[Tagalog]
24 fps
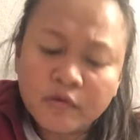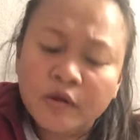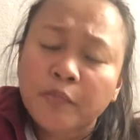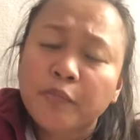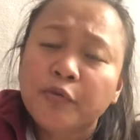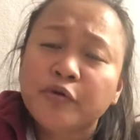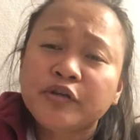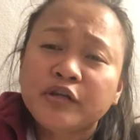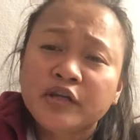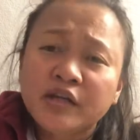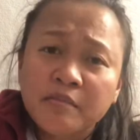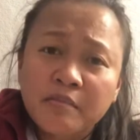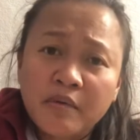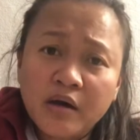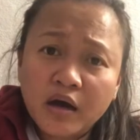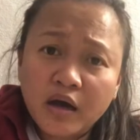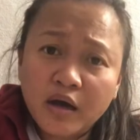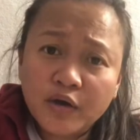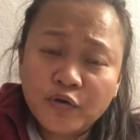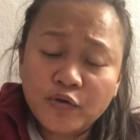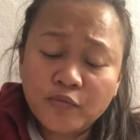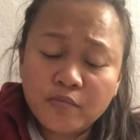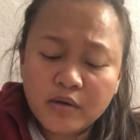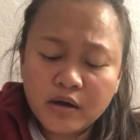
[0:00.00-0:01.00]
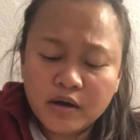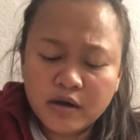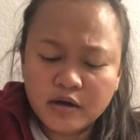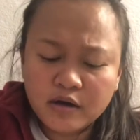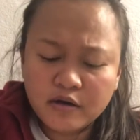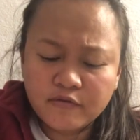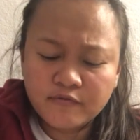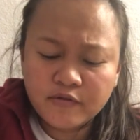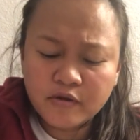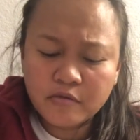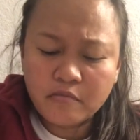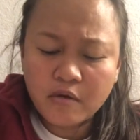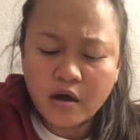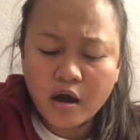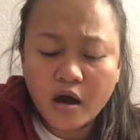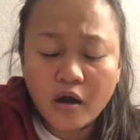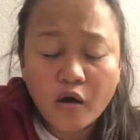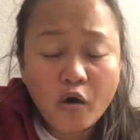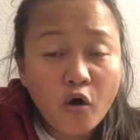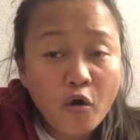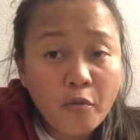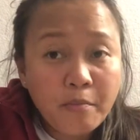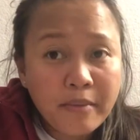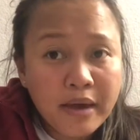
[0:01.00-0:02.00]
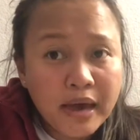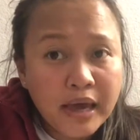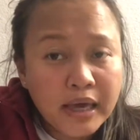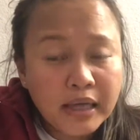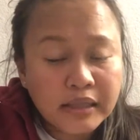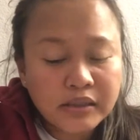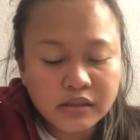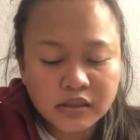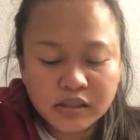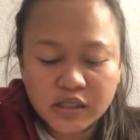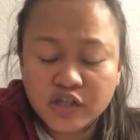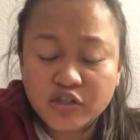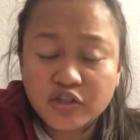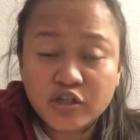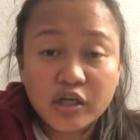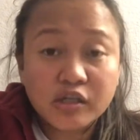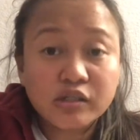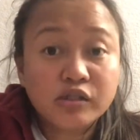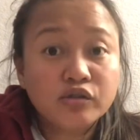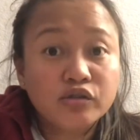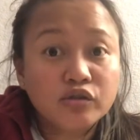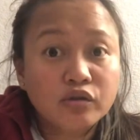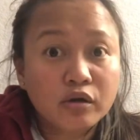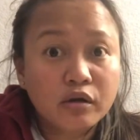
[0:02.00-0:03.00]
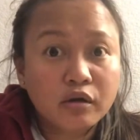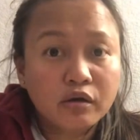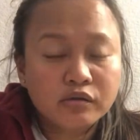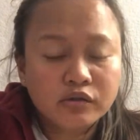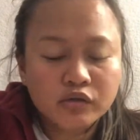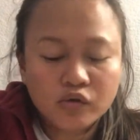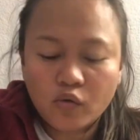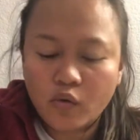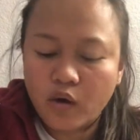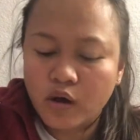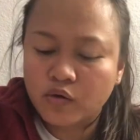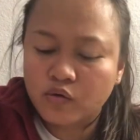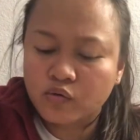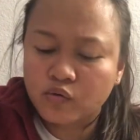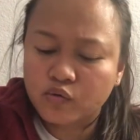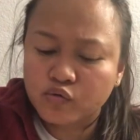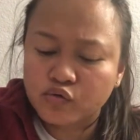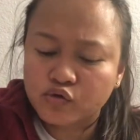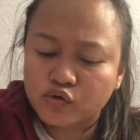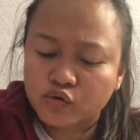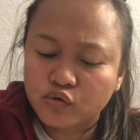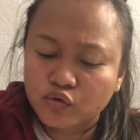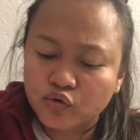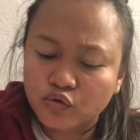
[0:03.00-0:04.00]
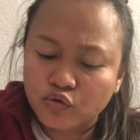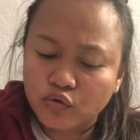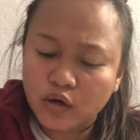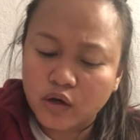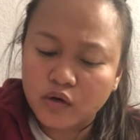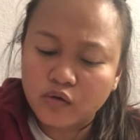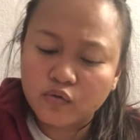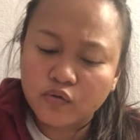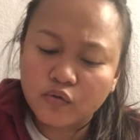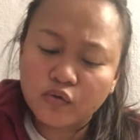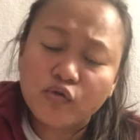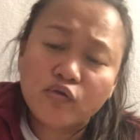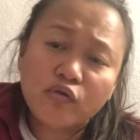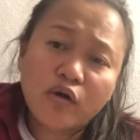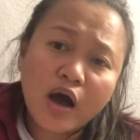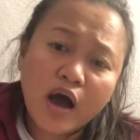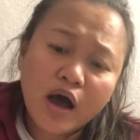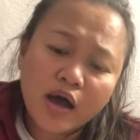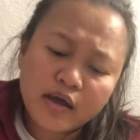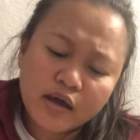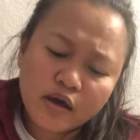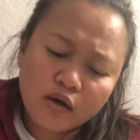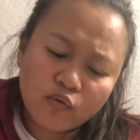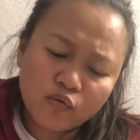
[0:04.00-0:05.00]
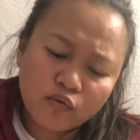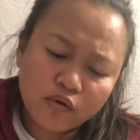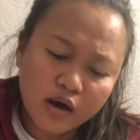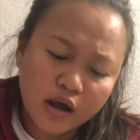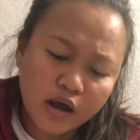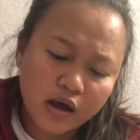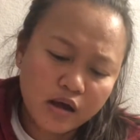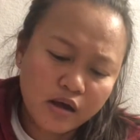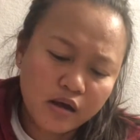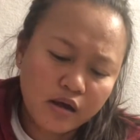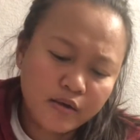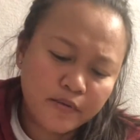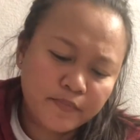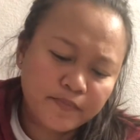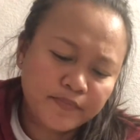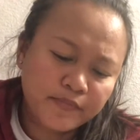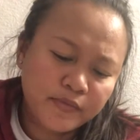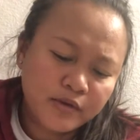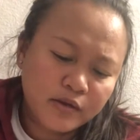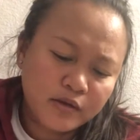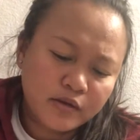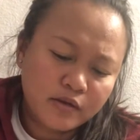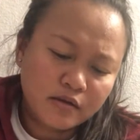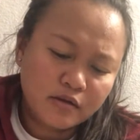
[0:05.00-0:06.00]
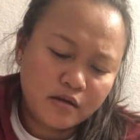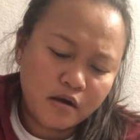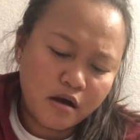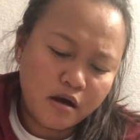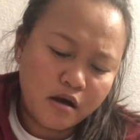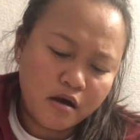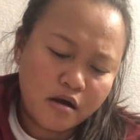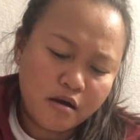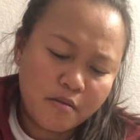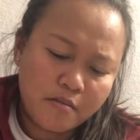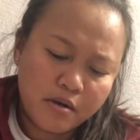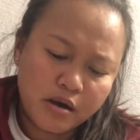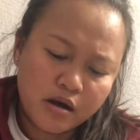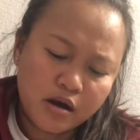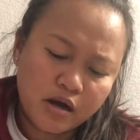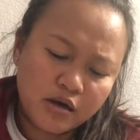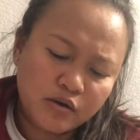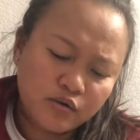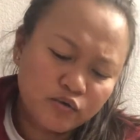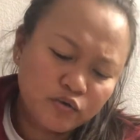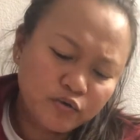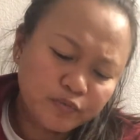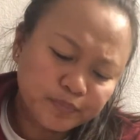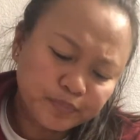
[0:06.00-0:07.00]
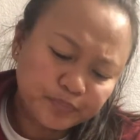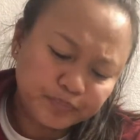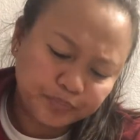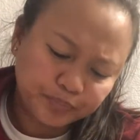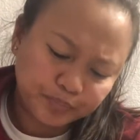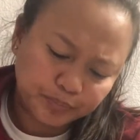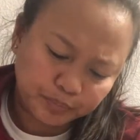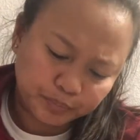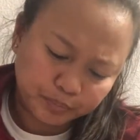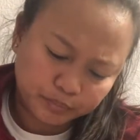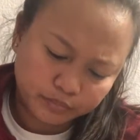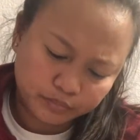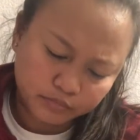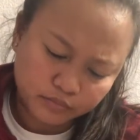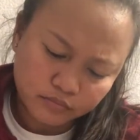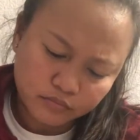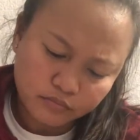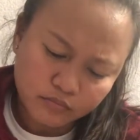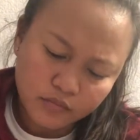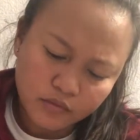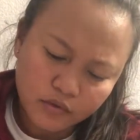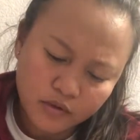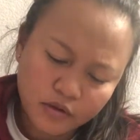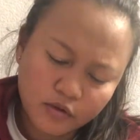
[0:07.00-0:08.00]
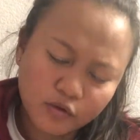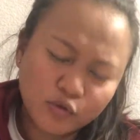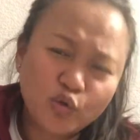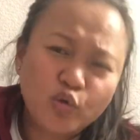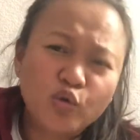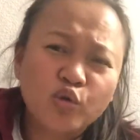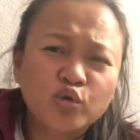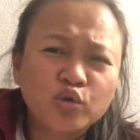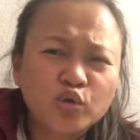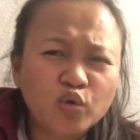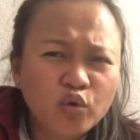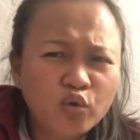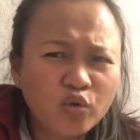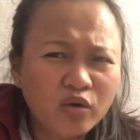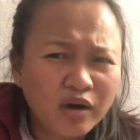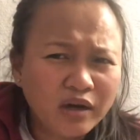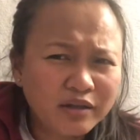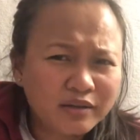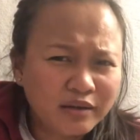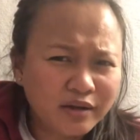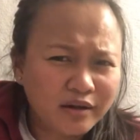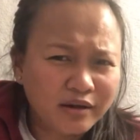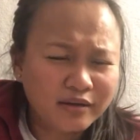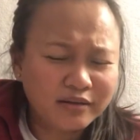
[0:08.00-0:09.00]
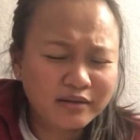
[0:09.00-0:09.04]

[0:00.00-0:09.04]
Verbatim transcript: Pwede naman kayo mag-leave ng mga comments, suggestions, kung anong gusto nyo, ano. O yung kaya ko lang na magano Tulong-tulungan na lang